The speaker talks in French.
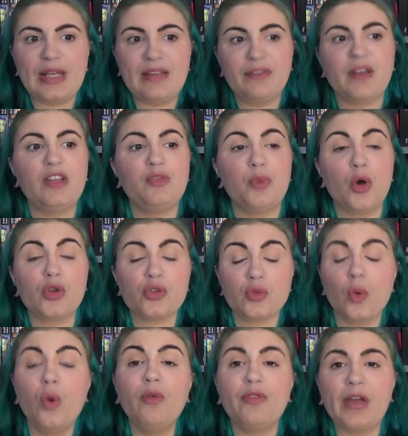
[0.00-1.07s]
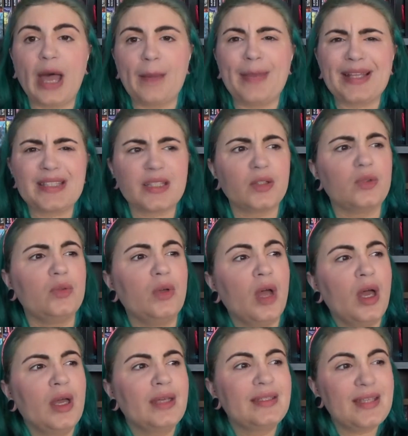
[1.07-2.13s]
Les frais de port sont offerts à partir de
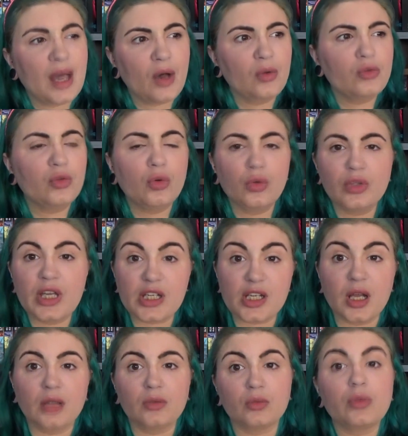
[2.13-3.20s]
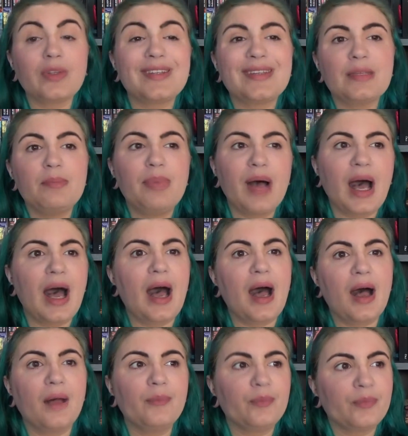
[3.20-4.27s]
40 euros d'achat. Donc c'est
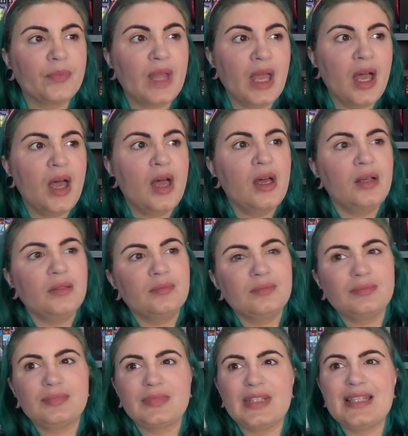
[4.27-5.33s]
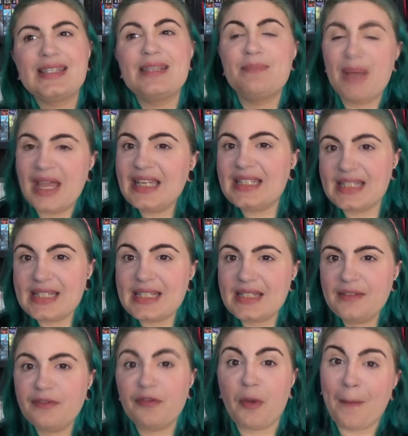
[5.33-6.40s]
pas... C'est pas
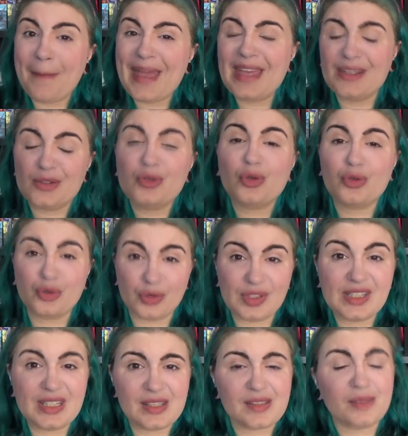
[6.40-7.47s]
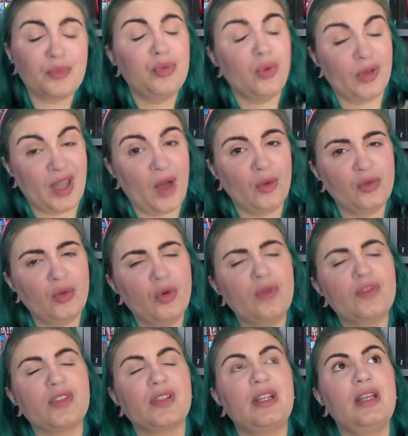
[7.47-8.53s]
excessif, mais sur ce site, pour 40 euros,
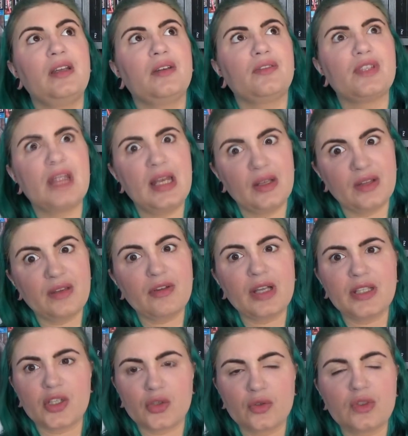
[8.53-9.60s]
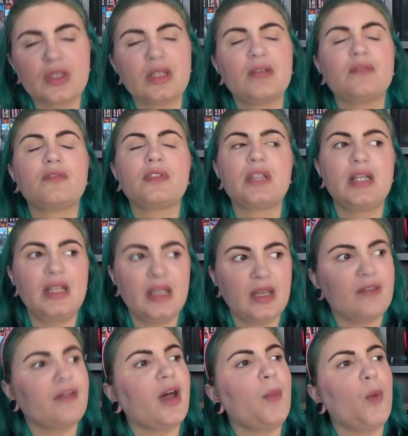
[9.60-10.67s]
vous, allez, en avoir des choses. Et vous allez
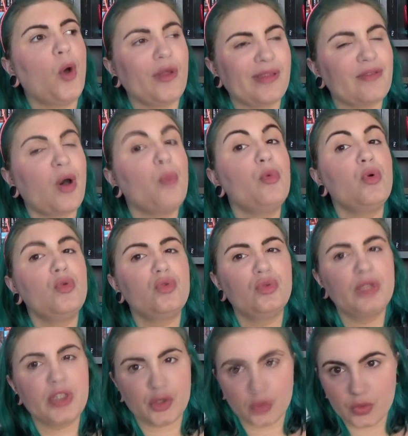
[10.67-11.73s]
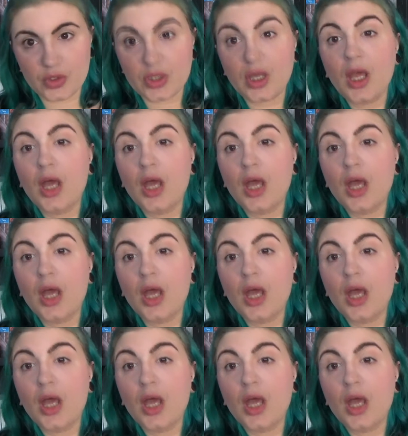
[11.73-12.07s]
vraiment en avoir beaucoup des choses.